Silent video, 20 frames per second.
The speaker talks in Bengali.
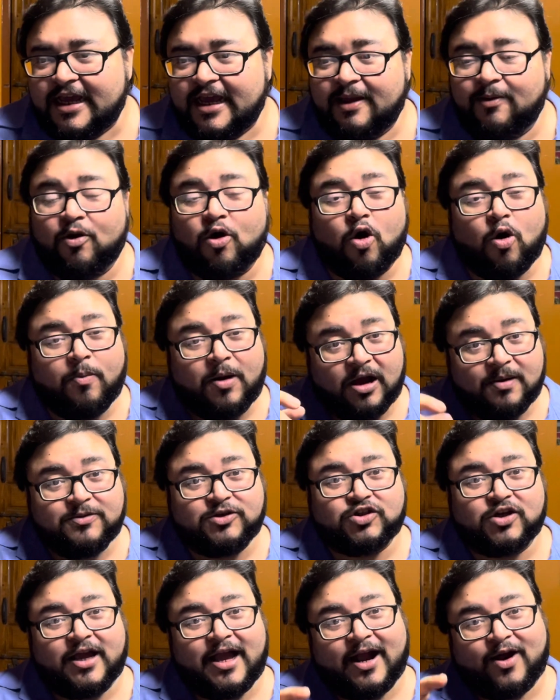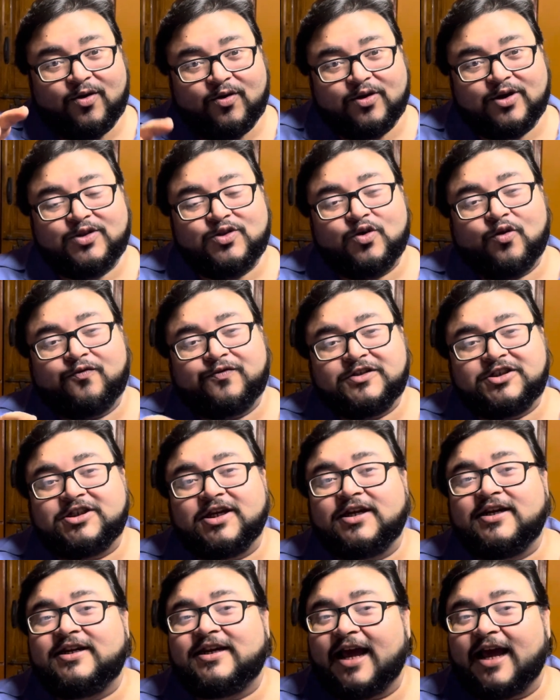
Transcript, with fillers: এবং অবাক বিষয় এখনও কিন্তু অফিসিয়ালি